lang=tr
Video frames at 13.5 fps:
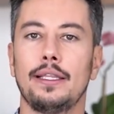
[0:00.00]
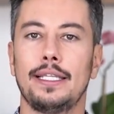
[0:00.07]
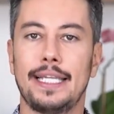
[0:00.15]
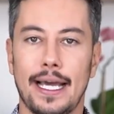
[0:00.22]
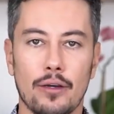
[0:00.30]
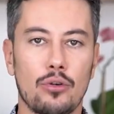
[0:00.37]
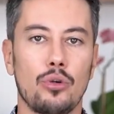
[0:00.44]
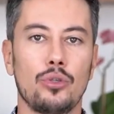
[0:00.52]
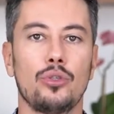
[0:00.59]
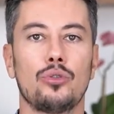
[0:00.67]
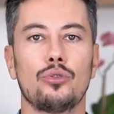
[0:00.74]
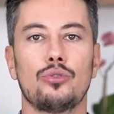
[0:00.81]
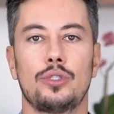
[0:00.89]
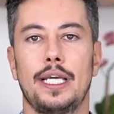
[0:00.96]
Diren
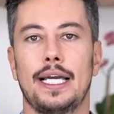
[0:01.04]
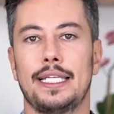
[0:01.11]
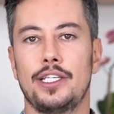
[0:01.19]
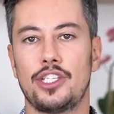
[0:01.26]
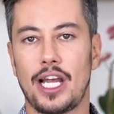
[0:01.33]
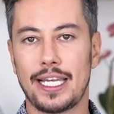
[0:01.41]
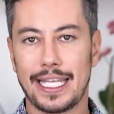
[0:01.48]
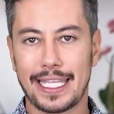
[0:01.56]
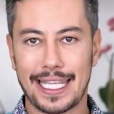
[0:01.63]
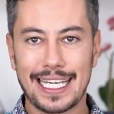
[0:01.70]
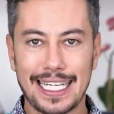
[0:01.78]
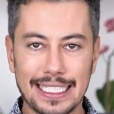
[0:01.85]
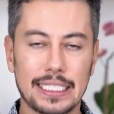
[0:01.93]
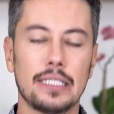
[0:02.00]
koyuyoruz yani içerideki
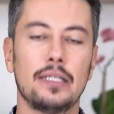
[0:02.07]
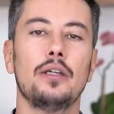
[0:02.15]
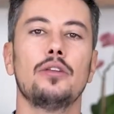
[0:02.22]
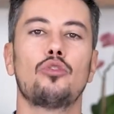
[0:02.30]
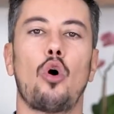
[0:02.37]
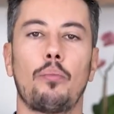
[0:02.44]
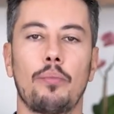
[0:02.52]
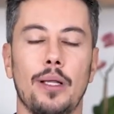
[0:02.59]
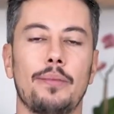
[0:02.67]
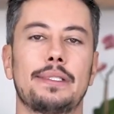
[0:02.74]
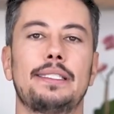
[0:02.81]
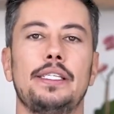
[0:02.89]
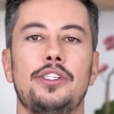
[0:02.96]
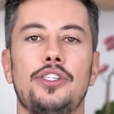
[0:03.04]
kanı
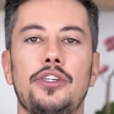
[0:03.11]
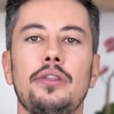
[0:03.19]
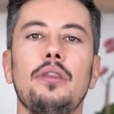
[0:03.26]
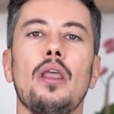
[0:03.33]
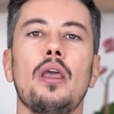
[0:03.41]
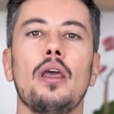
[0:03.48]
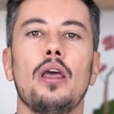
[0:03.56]
toplaması için.